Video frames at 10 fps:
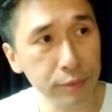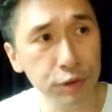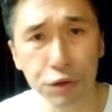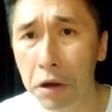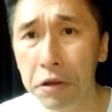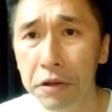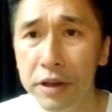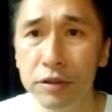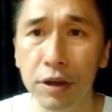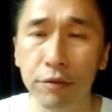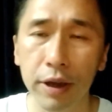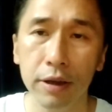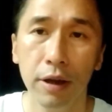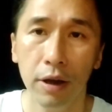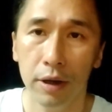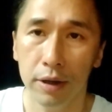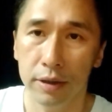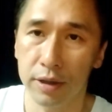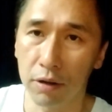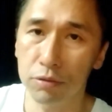主要原因是因为，
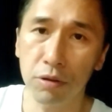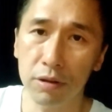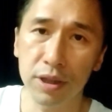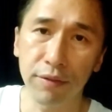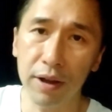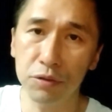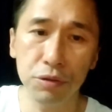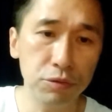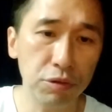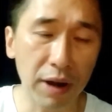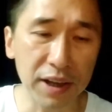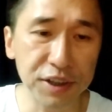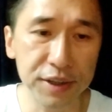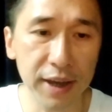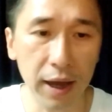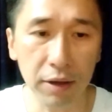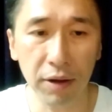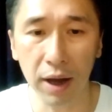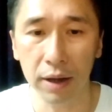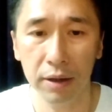假如说解放军出来镇压的
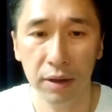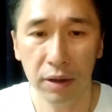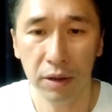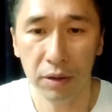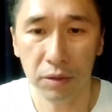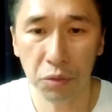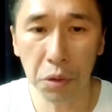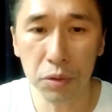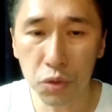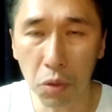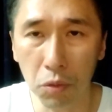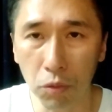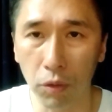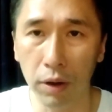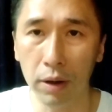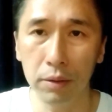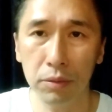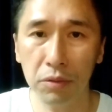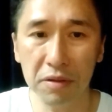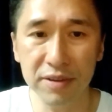话，对中国
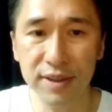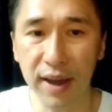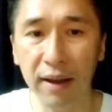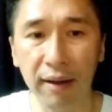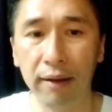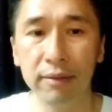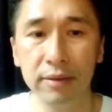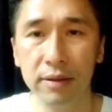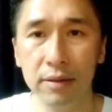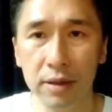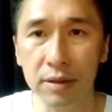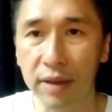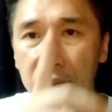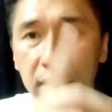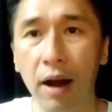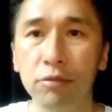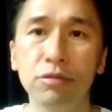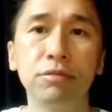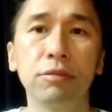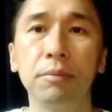对香港一点好
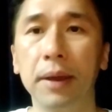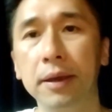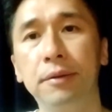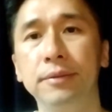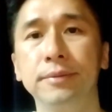处都没有。